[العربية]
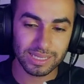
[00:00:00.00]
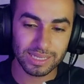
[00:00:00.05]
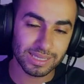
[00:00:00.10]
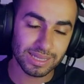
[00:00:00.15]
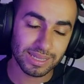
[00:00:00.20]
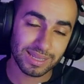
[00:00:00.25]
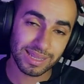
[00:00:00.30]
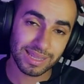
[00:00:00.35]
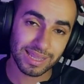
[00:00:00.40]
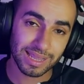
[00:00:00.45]
ان
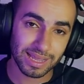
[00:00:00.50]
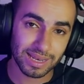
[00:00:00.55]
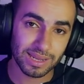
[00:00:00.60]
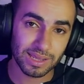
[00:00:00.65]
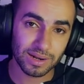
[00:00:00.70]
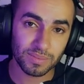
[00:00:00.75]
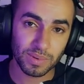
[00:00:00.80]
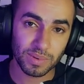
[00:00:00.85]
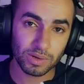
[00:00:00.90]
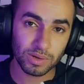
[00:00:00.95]
انت تخليه
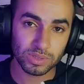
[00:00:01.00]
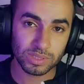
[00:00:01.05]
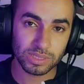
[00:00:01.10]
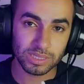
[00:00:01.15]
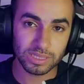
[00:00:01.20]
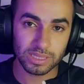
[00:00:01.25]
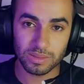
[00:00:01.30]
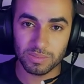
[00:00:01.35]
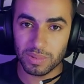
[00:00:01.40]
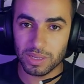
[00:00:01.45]

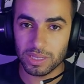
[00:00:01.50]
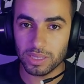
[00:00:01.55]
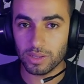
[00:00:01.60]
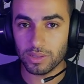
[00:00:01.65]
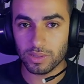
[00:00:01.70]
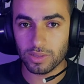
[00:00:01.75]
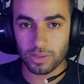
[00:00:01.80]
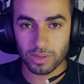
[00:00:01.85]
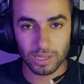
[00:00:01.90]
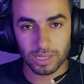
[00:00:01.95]
64 بت
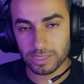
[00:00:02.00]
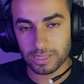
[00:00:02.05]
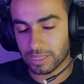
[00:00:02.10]
الطريقه